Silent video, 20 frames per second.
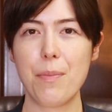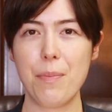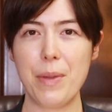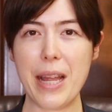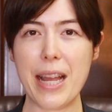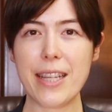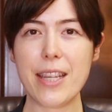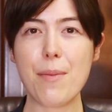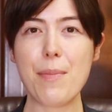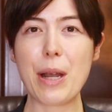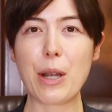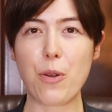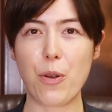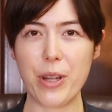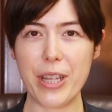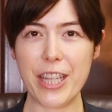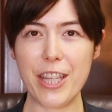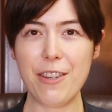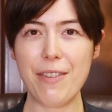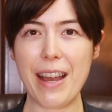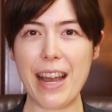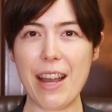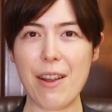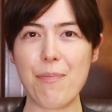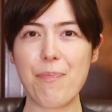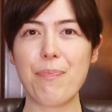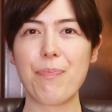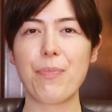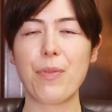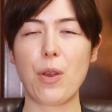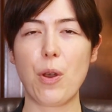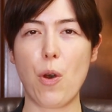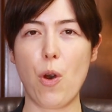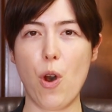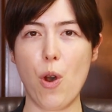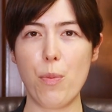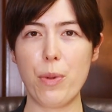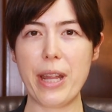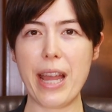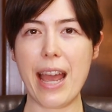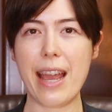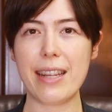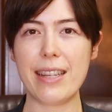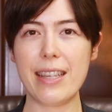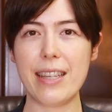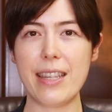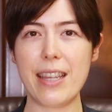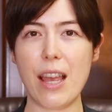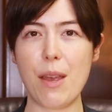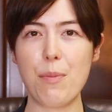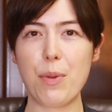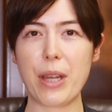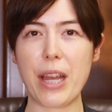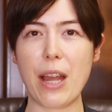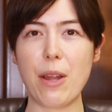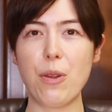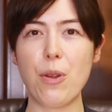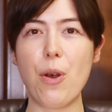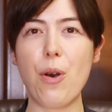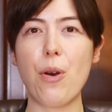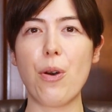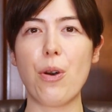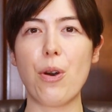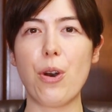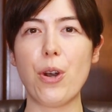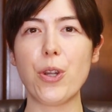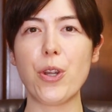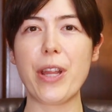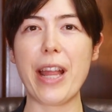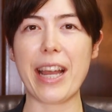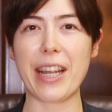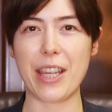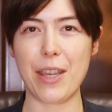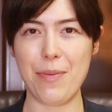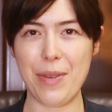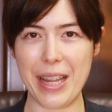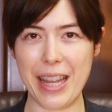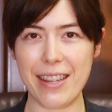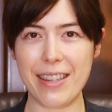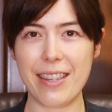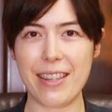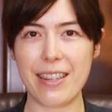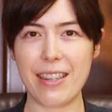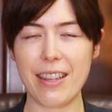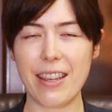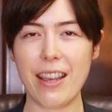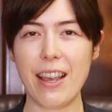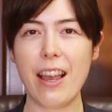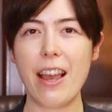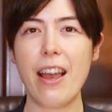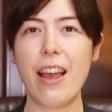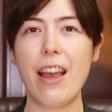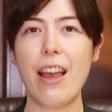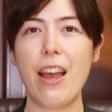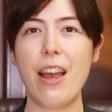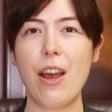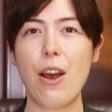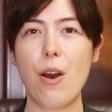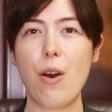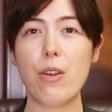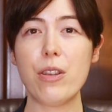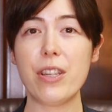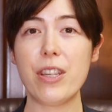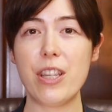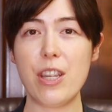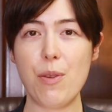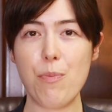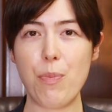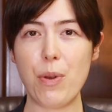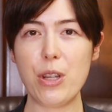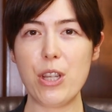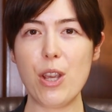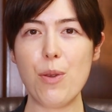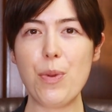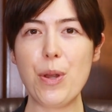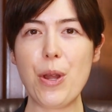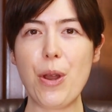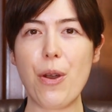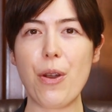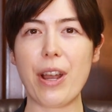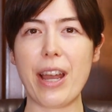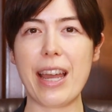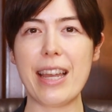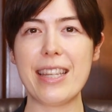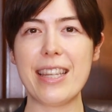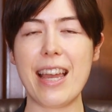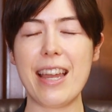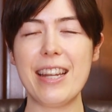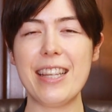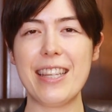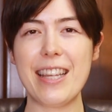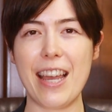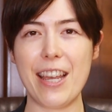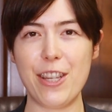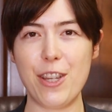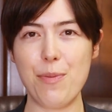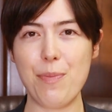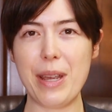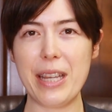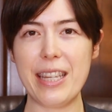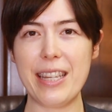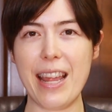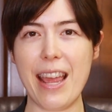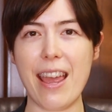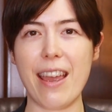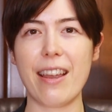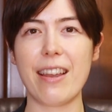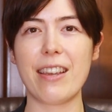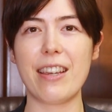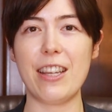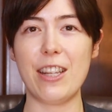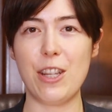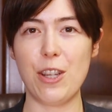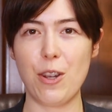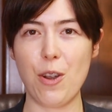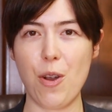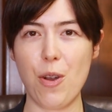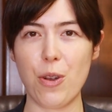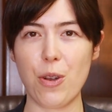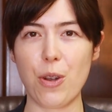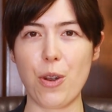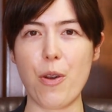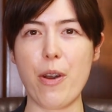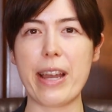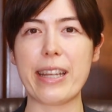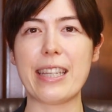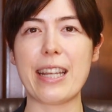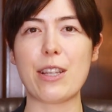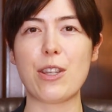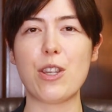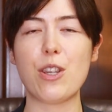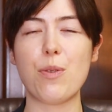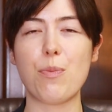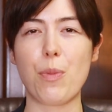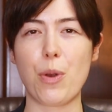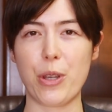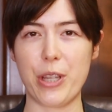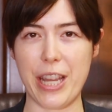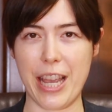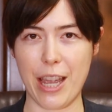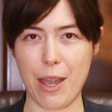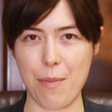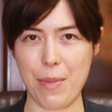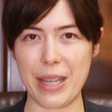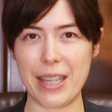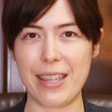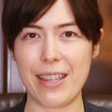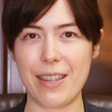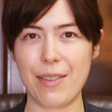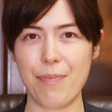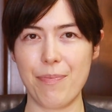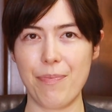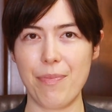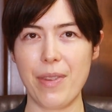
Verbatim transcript: 皆様こんにちは法務大臣政務官の小野田紀美です本シンポジウムの開催に際しまして一言ご挨拶申し上げます